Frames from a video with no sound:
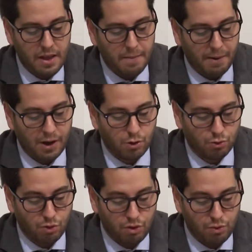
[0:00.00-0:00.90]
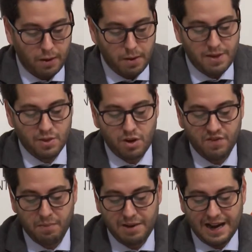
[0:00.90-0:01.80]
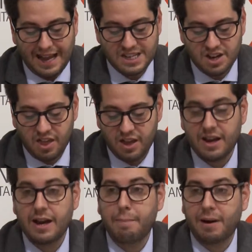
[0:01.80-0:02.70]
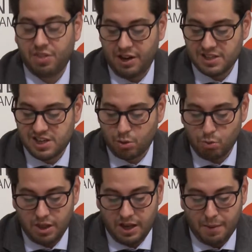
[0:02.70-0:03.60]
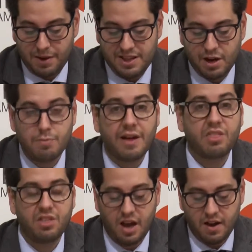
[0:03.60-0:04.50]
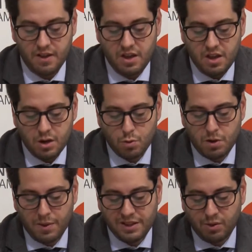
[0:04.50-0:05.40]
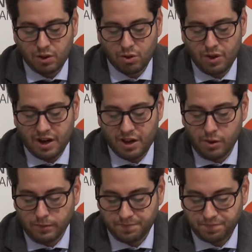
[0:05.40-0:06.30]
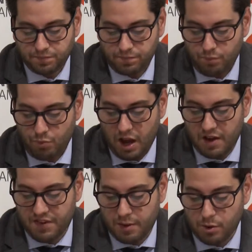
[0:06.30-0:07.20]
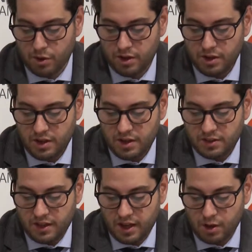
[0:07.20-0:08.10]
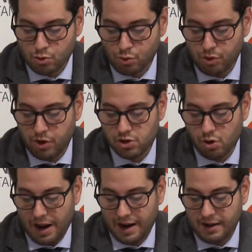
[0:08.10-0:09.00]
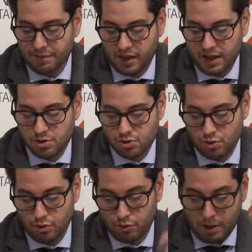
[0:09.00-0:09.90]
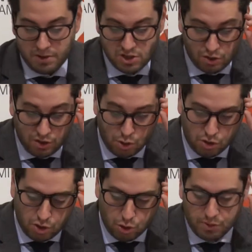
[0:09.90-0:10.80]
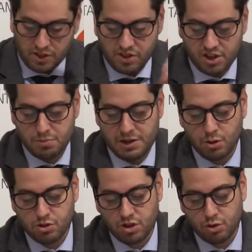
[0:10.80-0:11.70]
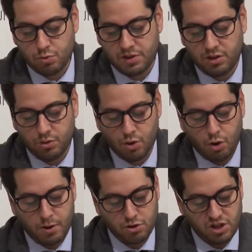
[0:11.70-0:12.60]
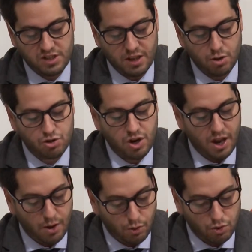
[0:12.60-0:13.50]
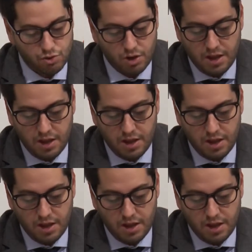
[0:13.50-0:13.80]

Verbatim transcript: para construcción de una vivienda unifamiliar aislada en la parcela situada en Avenida Numancia, número 24 de Arnedo, a favor de Construcciones Solana, que ha hecho una inversión de 223.221,82 euros.